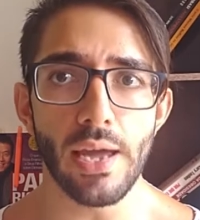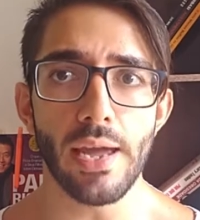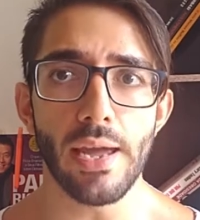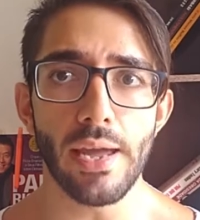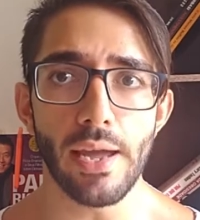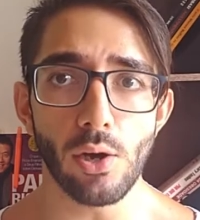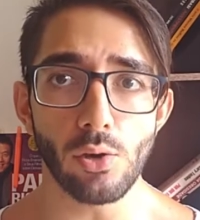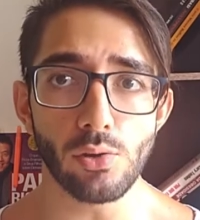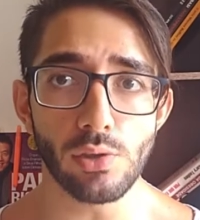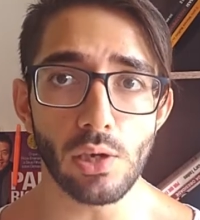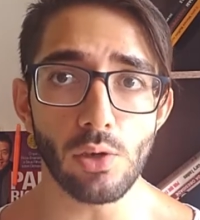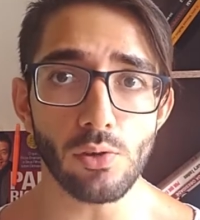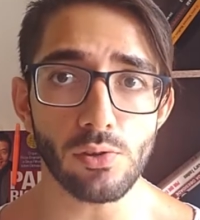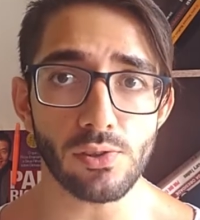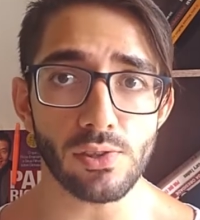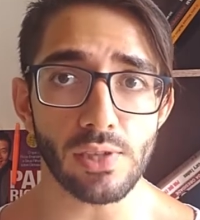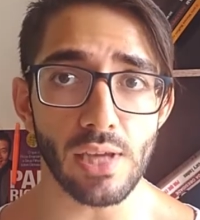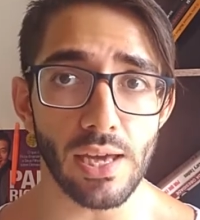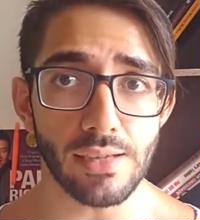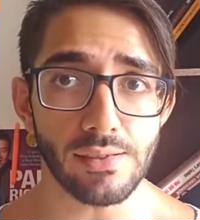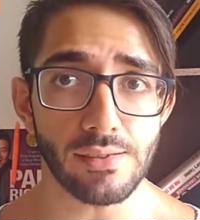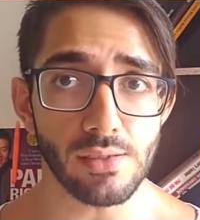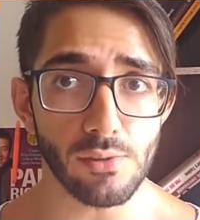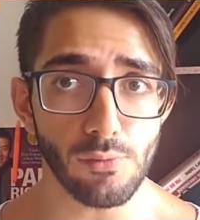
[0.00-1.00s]
Eu não
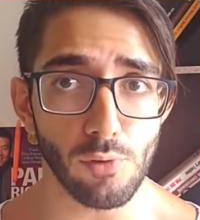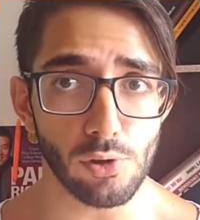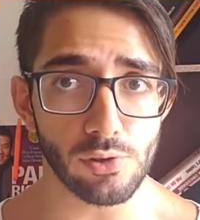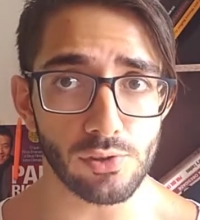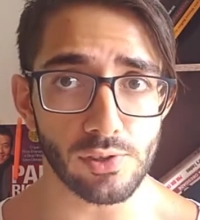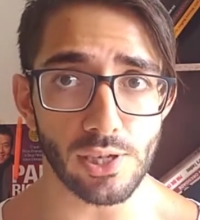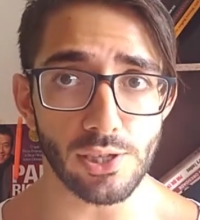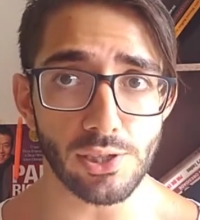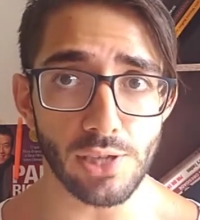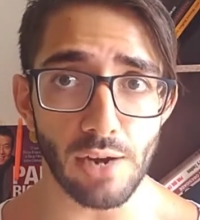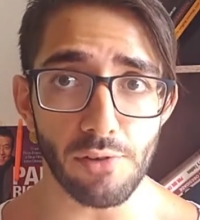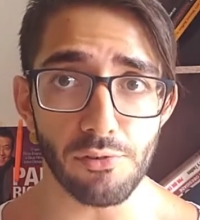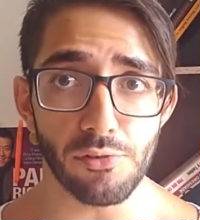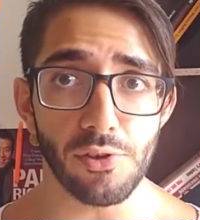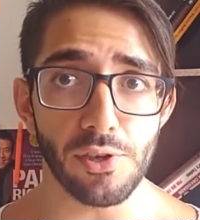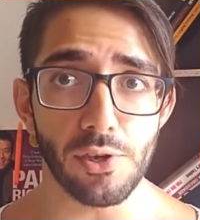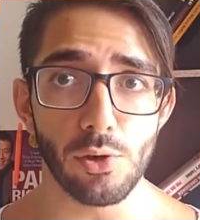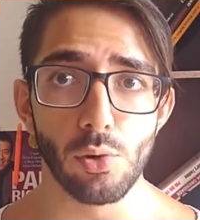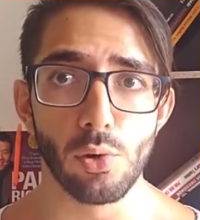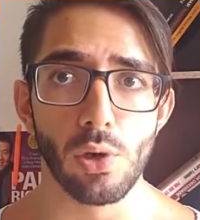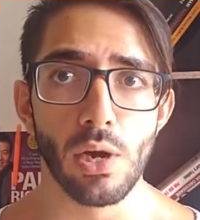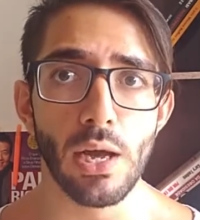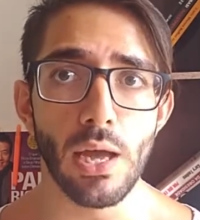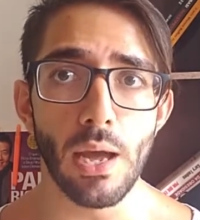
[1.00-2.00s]
sei se você já
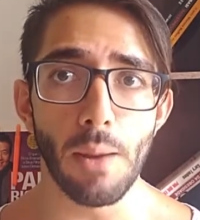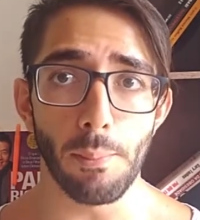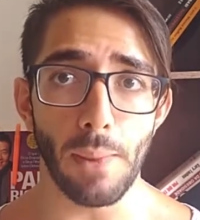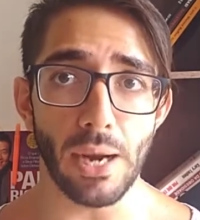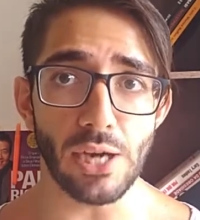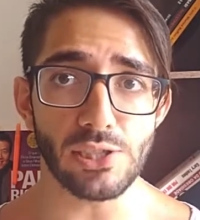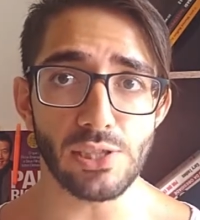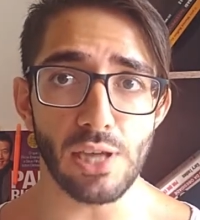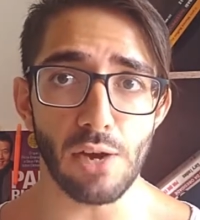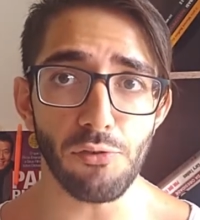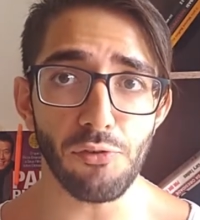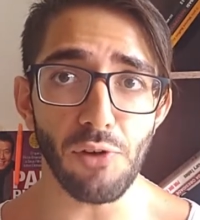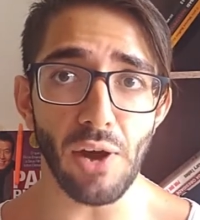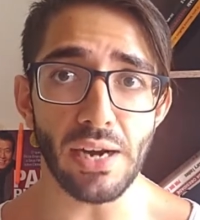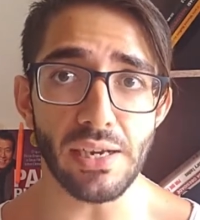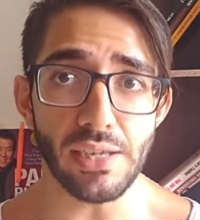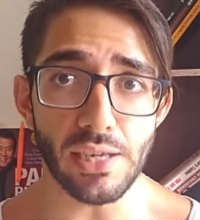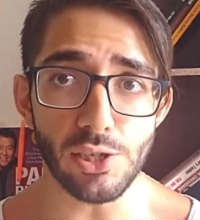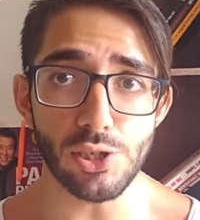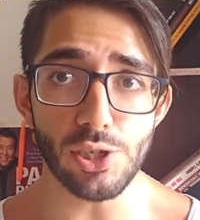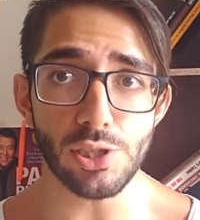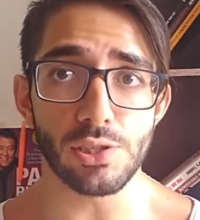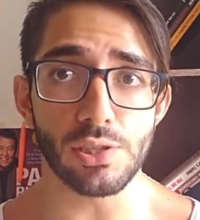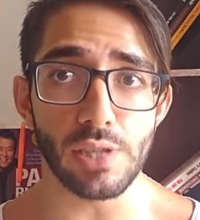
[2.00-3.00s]
viu, mas na
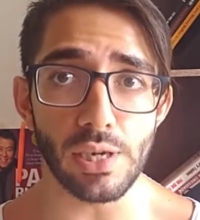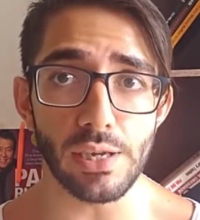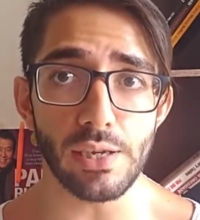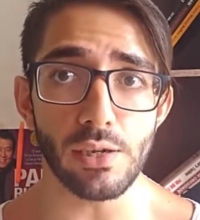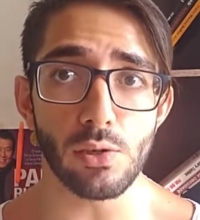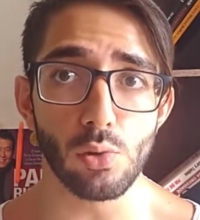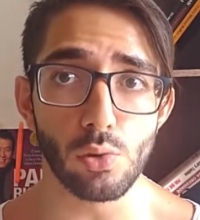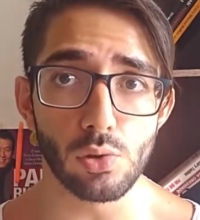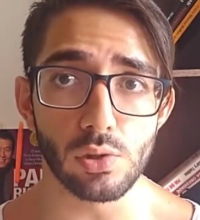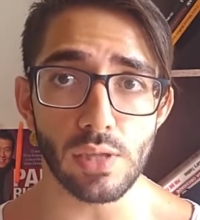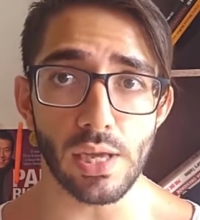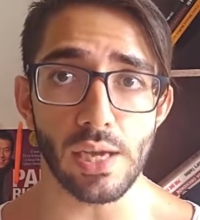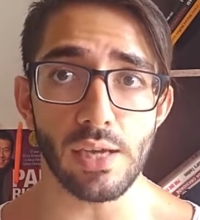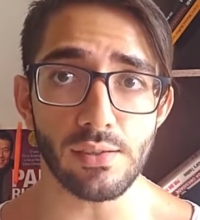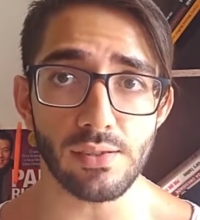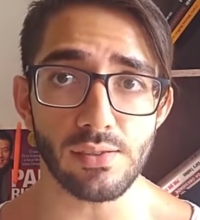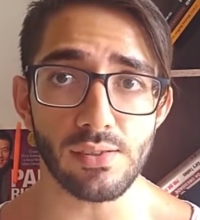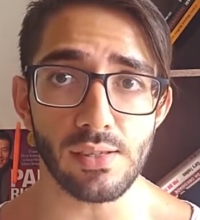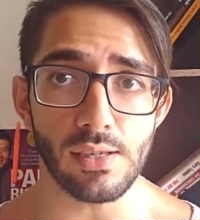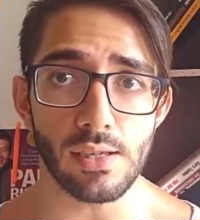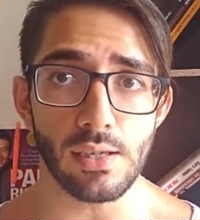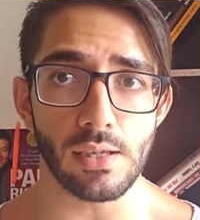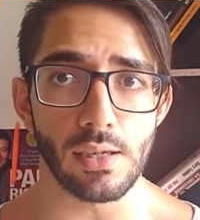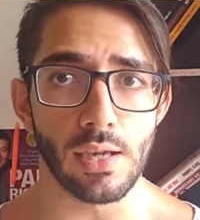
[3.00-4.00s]
farinha de trigo tem
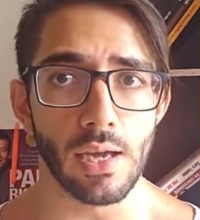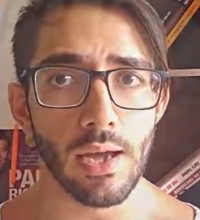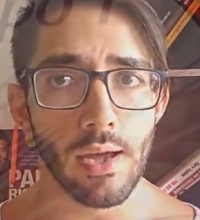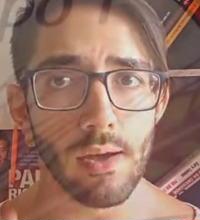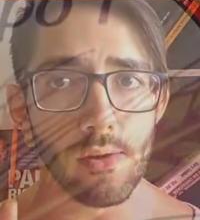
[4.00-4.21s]
assim: